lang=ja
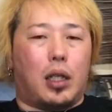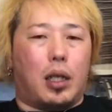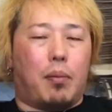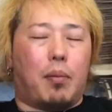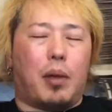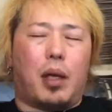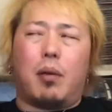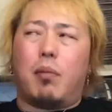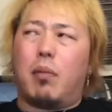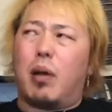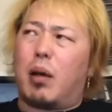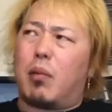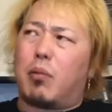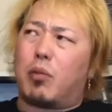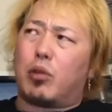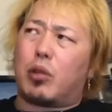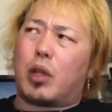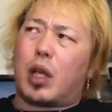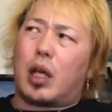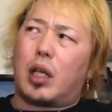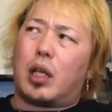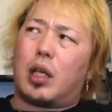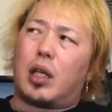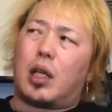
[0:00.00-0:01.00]
で、まあ、今はも
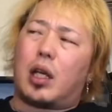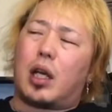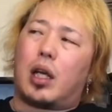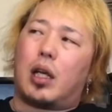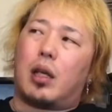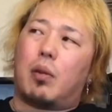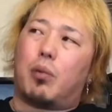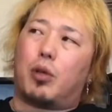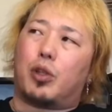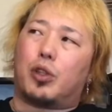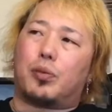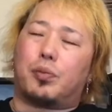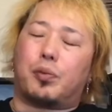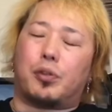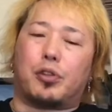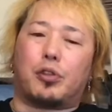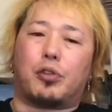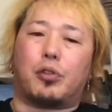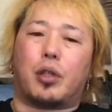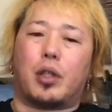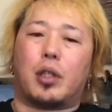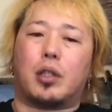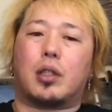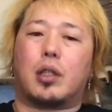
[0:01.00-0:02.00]
う何人かに
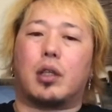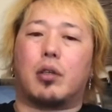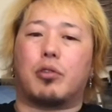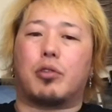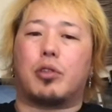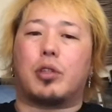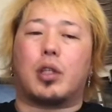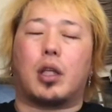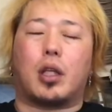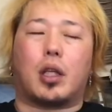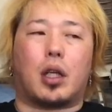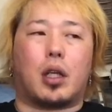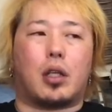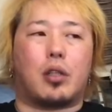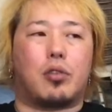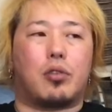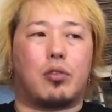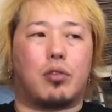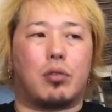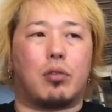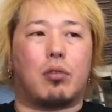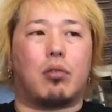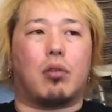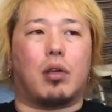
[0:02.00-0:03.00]
ポツポツと連載をしてたり
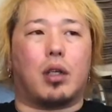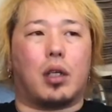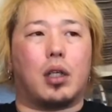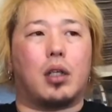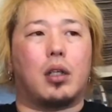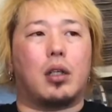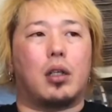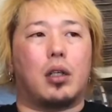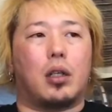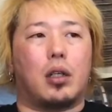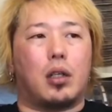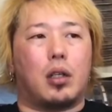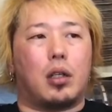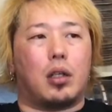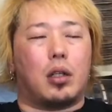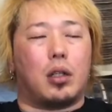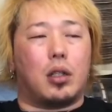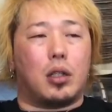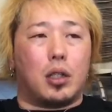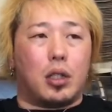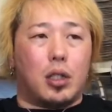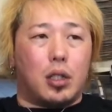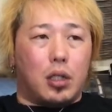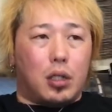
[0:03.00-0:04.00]
するの
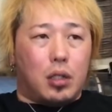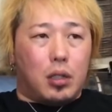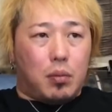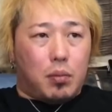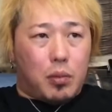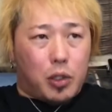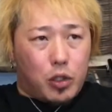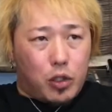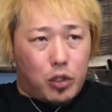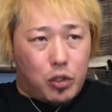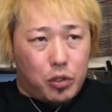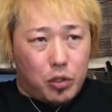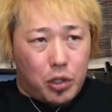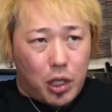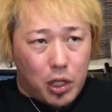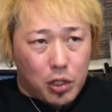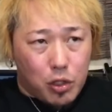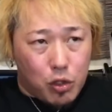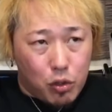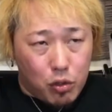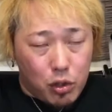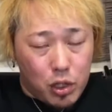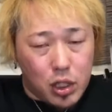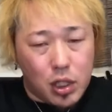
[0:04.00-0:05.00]
かな「週
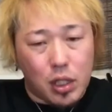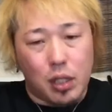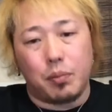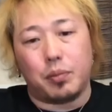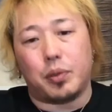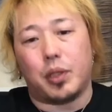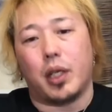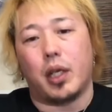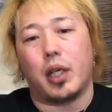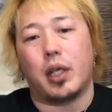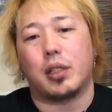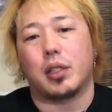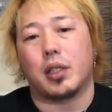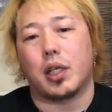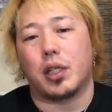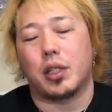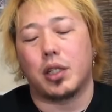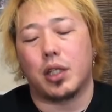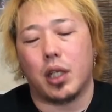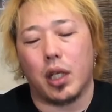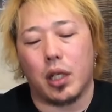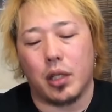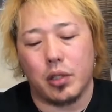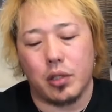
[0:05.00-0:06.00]
刊少年ジャンプ」で連載
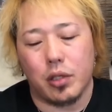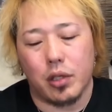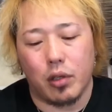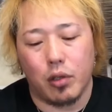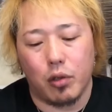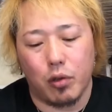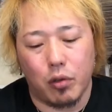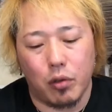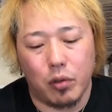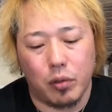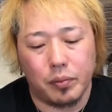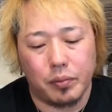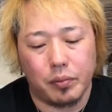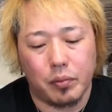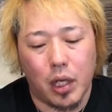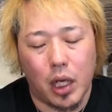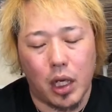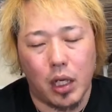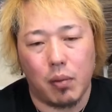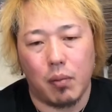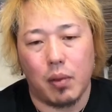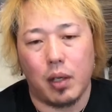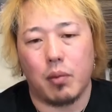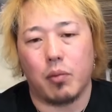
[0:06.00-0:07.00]
してたんですけど、ま
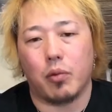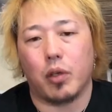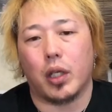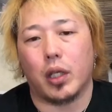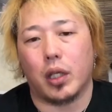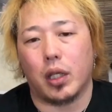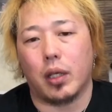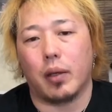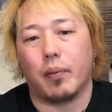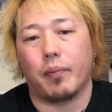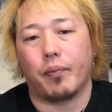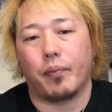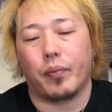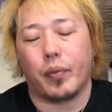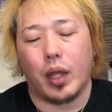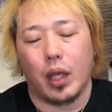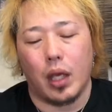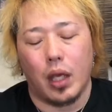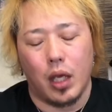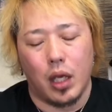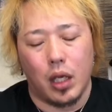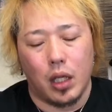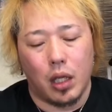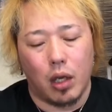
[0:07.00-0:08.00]
あ、アニメにもなって
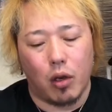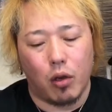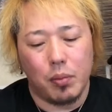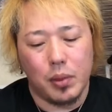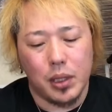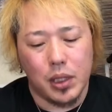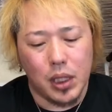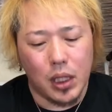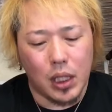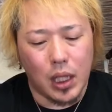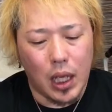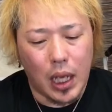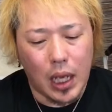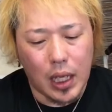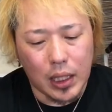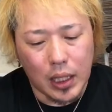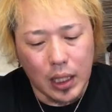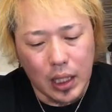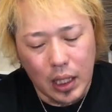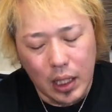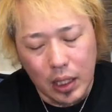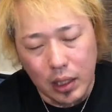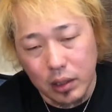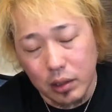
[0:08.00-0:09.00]
お店で
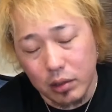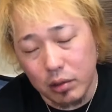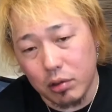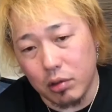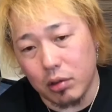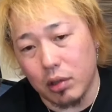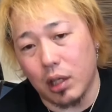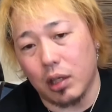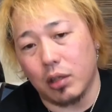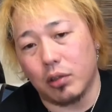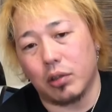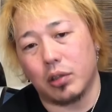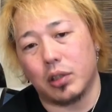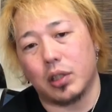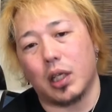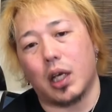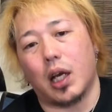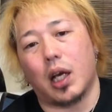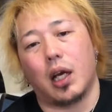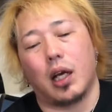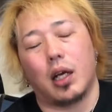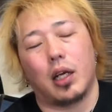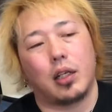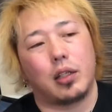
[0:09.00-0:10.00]
働くとなると
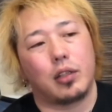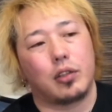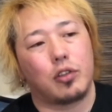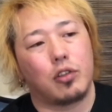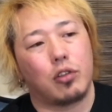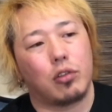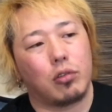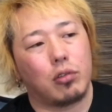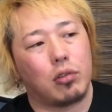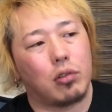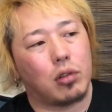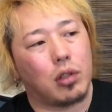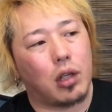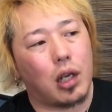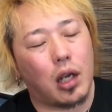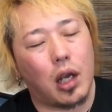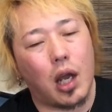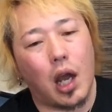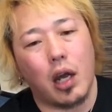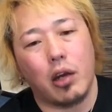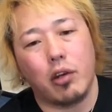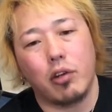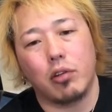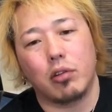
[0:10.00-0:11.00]
さちょっとなん
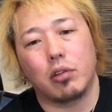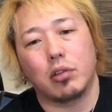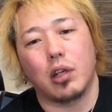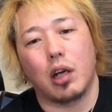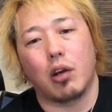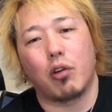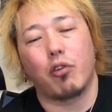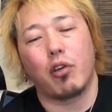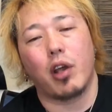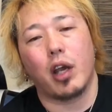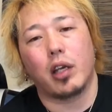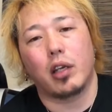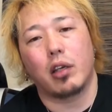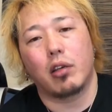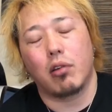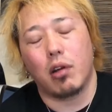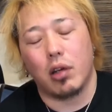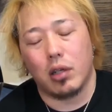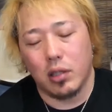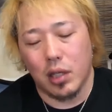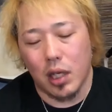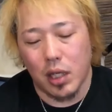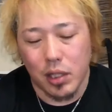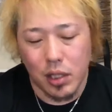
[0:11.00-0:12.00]
か握力が500
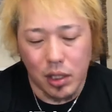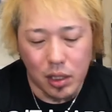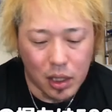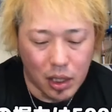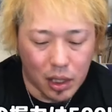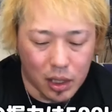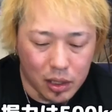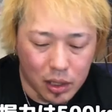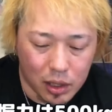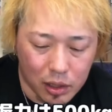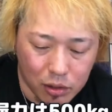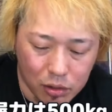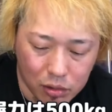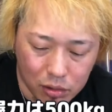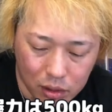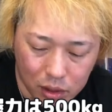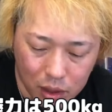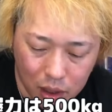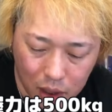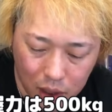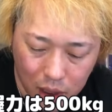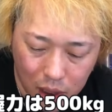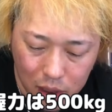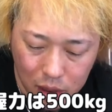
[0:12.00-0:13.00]
キロあるらしいからさちょっと
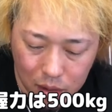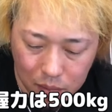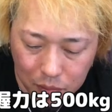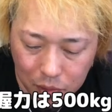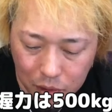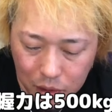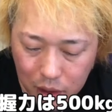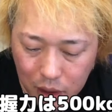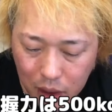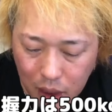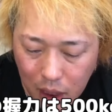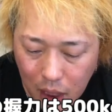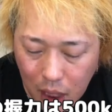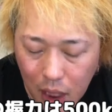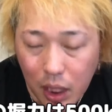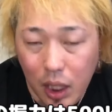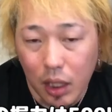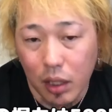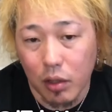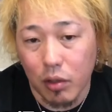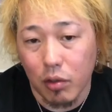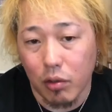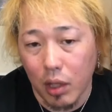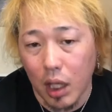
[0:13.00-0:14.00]
整体師向いてない
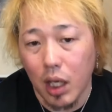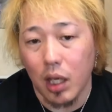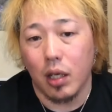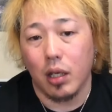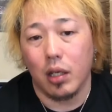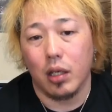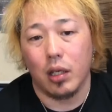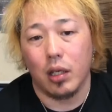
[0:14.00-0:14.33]
よね、